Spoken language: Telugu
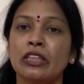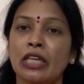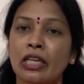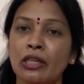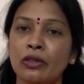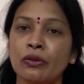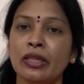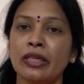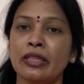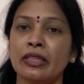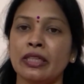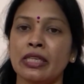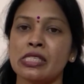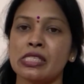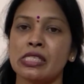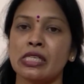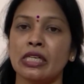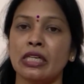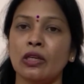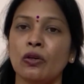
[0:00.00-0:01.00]
తెలుగు
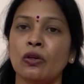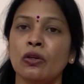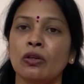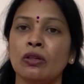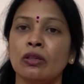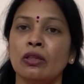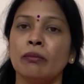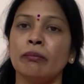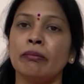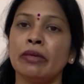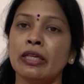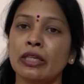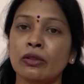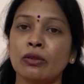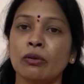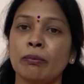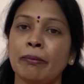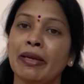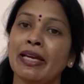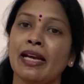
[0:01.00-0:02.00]
ఇండస్ట్రీలో
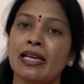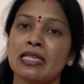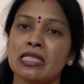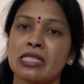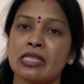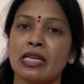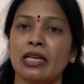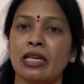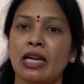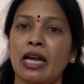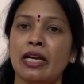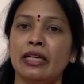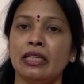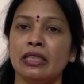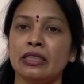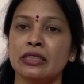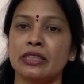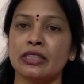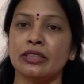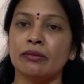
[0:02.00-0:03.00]
మీరు మెగాస్టార్ లాంటి